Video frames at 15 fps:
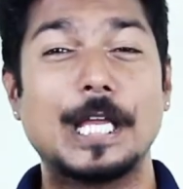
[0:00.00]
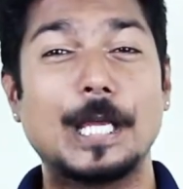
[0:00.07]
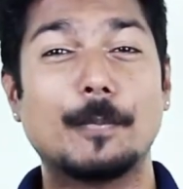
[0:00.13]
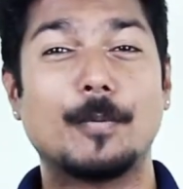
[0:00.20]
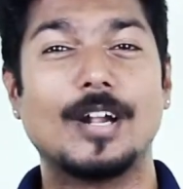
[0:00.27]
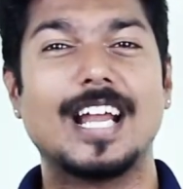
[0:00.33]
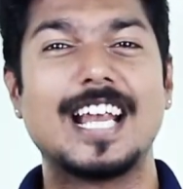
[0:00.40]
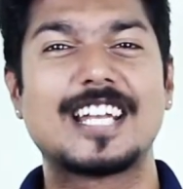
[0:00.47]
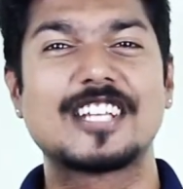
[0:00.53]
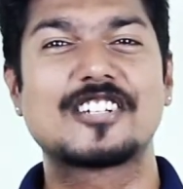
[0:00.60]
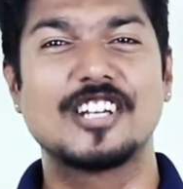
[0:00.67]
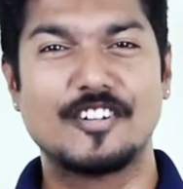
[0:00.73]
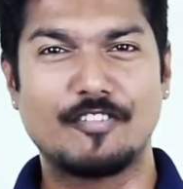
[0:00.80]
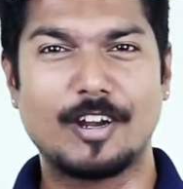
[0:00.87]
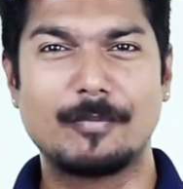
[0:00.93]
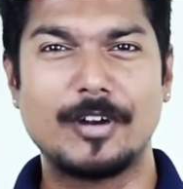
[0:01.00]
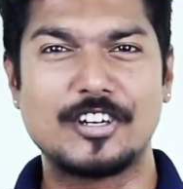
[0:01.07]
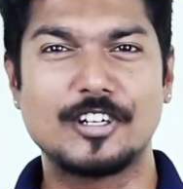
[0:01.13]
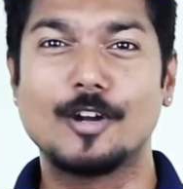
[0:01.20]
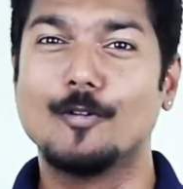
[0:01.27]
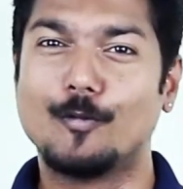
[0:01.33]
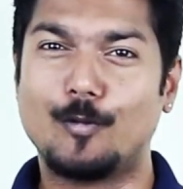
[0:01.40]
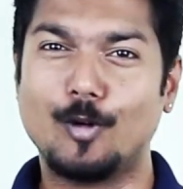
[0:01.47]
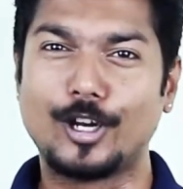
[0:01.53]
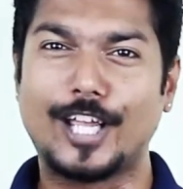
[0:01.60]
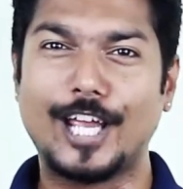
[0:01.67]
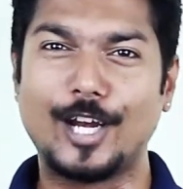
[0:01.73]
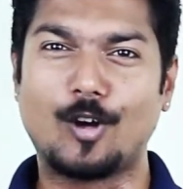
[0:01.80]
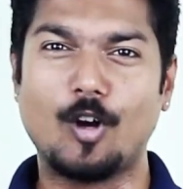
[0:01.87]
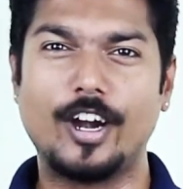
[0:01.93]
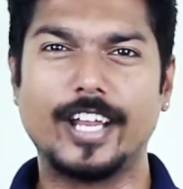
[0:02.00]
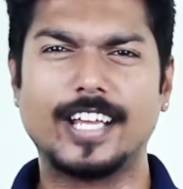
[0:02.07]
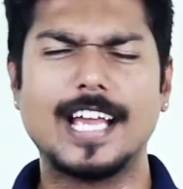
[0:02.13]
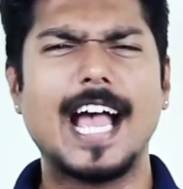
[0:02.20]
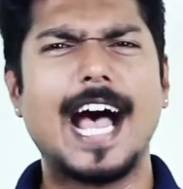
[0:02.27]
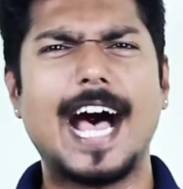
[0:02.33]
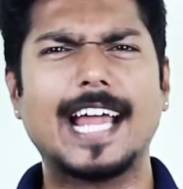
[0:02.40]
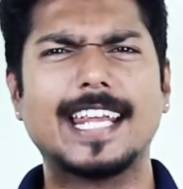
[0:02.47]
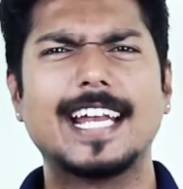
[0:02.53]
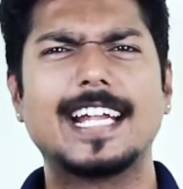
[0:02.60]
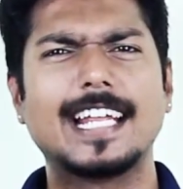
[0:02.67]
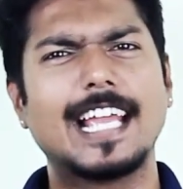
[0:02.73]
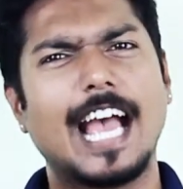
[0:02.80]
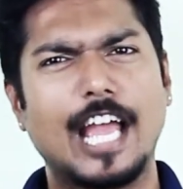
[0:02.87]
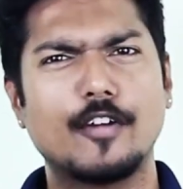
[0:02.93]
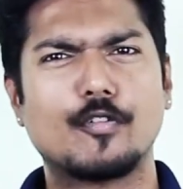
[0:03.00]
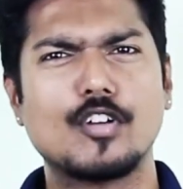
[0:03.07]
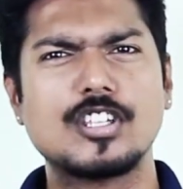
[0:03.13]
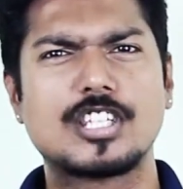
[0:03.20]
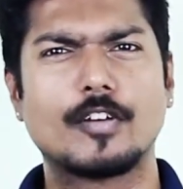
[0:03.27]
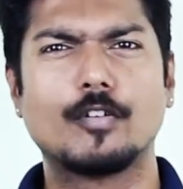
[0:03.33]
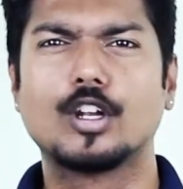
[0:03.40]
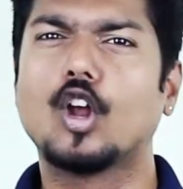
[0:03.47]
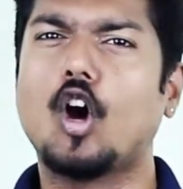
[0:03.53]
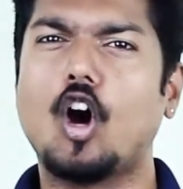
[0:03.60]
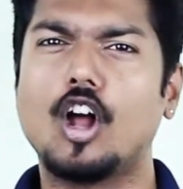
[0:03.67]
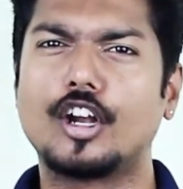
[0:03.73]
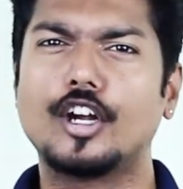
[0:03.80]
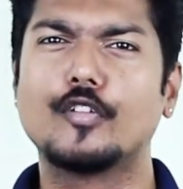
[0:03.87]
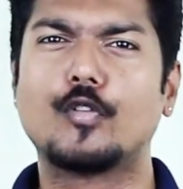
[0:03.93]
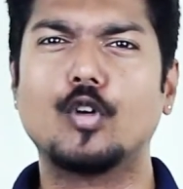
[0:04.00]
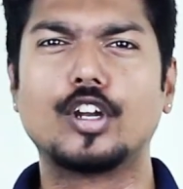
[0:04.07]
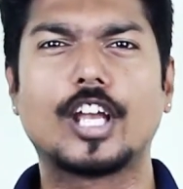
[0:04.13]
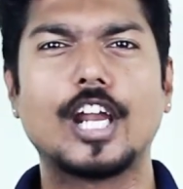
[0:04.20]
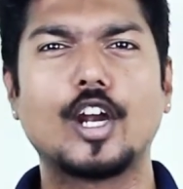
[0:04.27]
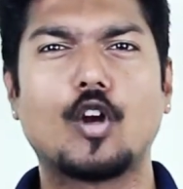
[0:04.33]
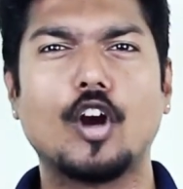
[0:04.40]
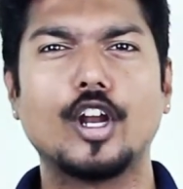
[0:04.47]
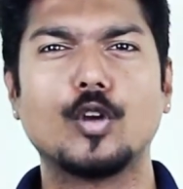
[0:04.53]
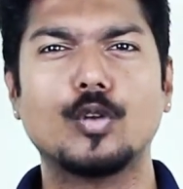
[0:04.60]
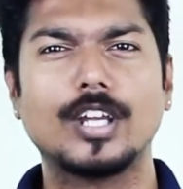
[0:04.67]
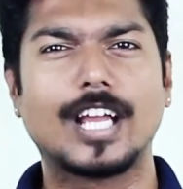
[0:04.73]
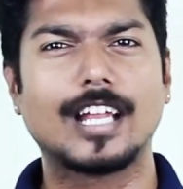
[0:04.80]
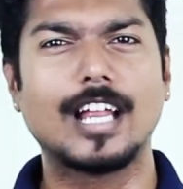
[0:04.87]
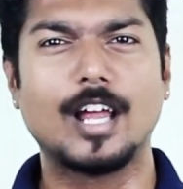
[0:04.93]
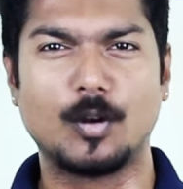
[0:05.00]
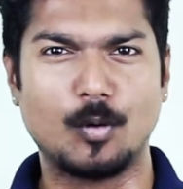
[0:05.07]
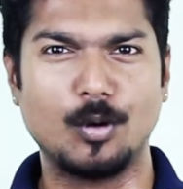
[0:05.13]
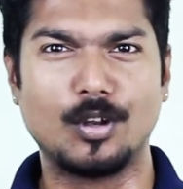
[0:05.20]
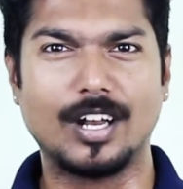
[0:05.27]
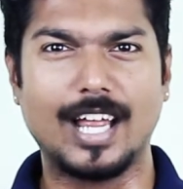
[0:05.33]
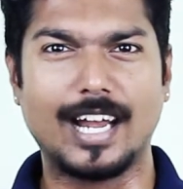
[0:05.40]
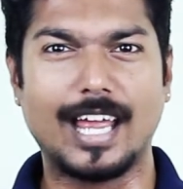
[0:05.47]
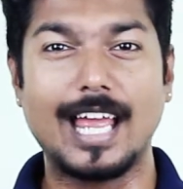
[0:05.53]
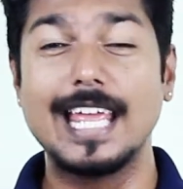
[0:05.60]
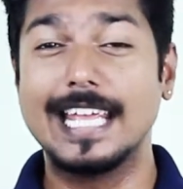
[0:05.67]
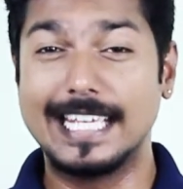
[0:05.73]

ఇప్పుడు లేటెస్ట్ ఇన్ఫర్మేషన్ ఫోర్ కే రికార్డింగ్ అదేంటి ఐఫోన్ సెవెన్లో ఆల్రెడీ ఫోర్ కే రికార్డింగ్ ఉంది కదా అనుకుంటున్నారా